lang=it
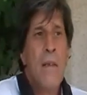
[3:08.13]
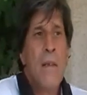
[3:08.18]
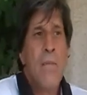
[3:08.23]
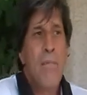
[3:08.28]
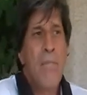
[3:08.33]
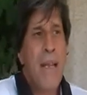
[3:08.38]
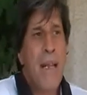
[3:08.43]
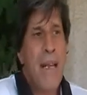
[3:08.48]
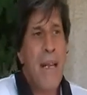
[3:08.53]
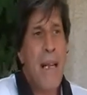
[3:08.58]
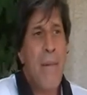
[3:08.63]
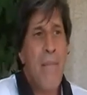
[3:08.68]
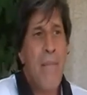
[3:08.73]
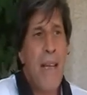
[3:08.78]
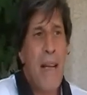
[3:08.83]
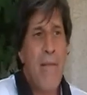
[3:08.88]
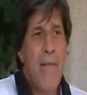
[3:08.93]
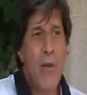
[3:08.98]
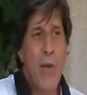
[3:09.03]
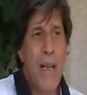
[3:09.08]
per la
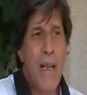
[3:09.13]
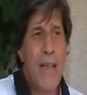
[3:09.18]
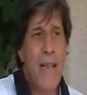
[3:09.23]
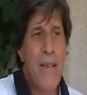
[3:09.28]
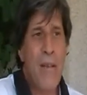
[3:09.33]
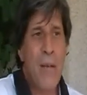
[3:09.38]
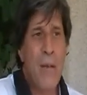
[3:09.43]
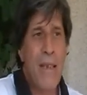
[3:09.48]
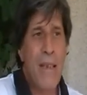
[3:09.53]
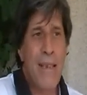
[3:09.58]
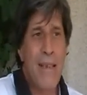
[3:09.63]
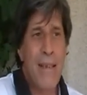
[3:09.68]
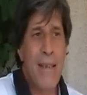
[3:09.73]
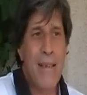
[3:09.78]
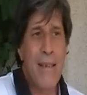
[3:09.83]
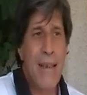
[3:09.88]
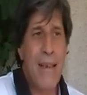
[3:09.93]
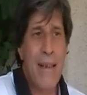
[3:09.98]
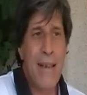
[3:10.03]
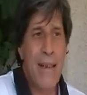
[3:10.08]
mia vocazione
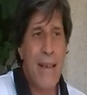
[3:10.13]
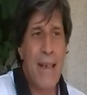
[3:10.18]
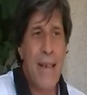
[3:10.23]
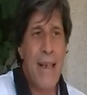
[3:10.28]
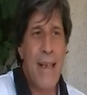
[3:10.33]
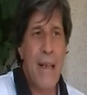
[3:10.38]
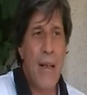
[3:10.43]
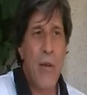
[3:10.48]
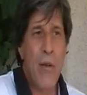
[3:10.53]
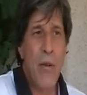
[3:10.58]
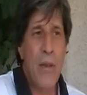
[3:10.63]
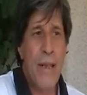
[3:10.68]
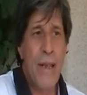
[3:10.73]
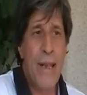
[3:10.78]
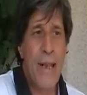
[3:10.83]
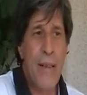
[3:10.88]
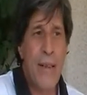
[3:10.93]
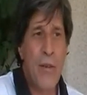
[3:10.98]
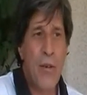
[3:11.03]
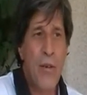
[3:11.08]
terrena,
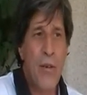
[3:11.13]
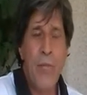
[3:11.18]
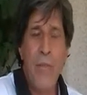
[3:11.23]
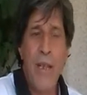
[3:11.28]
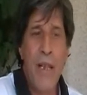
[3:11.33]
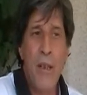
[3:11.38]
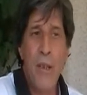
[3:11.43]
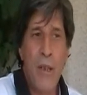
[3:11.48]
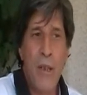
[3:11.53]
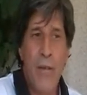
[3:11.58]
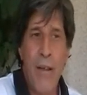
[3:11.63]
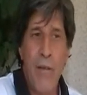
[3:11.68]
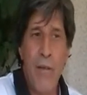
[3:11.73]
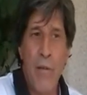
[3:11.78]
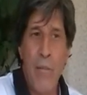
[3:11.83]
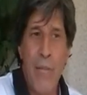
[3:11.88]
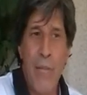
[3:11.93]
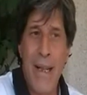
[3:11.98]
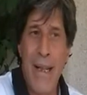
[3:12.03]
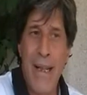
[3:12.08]
concreta, non mi ritrovavo
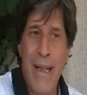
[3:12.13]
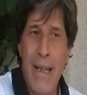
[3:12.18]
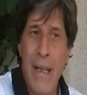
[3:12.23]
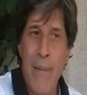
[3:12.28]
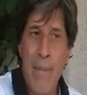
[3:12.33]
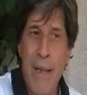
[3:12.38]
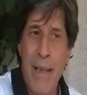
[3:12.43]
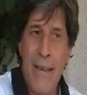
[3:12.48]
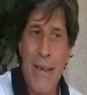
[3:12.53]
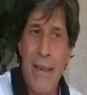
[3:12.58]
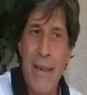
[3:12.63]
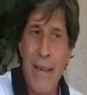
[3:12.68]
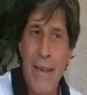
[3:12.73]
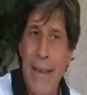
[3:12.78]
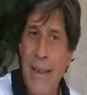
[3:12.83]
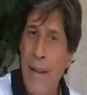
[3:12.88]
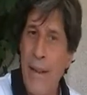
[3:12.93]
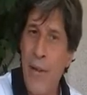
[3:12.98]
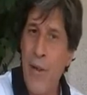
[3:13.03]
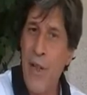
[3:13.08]
bene nei partiti
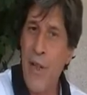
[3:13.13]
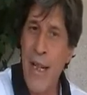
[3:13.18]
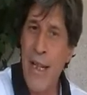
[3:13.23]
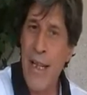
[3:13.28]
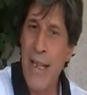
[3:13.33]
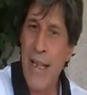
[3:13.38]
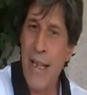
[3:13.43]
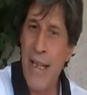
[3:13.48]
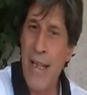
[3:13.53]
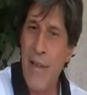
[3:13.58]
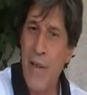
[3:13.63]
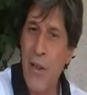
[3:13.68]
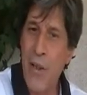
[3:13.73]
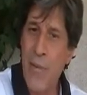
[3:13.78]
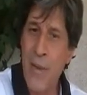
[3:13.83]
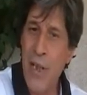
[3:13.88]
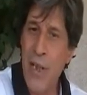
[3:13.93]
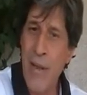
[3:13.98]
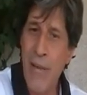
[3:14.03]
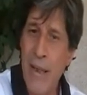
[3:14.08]
che erano già in crisi,
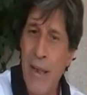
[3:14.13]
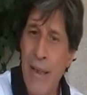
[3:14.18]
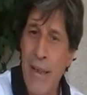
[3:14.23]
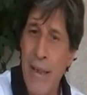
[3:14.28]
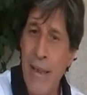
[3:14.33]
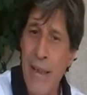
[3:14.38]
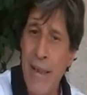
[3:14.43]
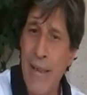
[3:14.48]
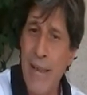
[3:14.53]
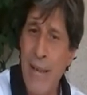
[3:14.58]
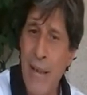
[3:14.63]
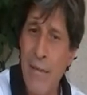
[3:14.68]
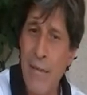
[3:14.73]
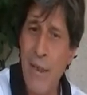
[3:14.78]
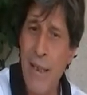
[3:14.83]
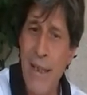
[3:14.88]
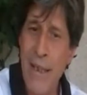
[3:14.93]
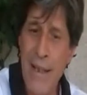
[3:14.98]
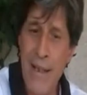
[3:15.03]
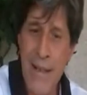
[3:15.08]
cominciavano ad andare in crisi alla
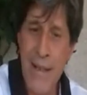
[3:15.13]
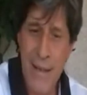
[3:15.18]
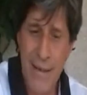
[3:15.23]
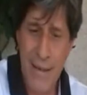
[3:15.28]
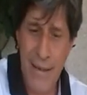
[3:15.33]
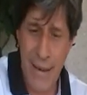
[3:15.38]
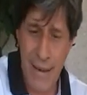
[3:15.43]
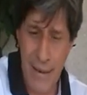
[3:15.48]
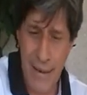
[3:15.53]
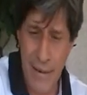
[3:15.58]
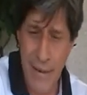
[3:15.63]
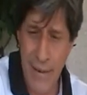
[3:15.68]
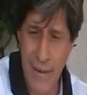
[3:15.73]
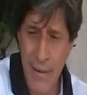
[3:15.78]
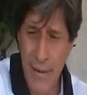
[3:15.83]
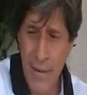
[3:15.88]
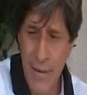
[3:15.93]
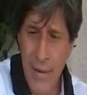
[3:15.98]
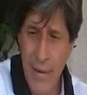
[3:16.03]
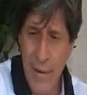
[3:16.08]
fine degli anni 70,
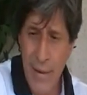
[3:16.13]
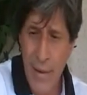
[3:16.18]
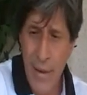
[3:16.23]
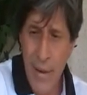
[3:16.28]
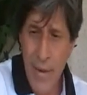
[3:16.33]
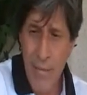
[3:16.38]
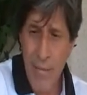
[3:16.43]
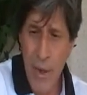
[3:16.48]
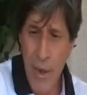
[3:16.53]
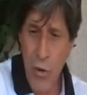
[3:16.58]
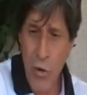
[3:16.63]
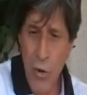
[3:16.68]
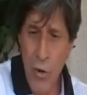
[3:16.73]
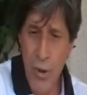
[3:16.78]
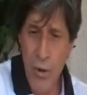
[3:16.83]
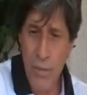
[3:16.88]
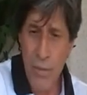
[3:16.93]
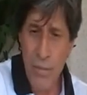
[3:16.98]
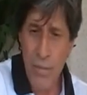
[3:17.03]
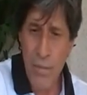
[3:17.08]
per cui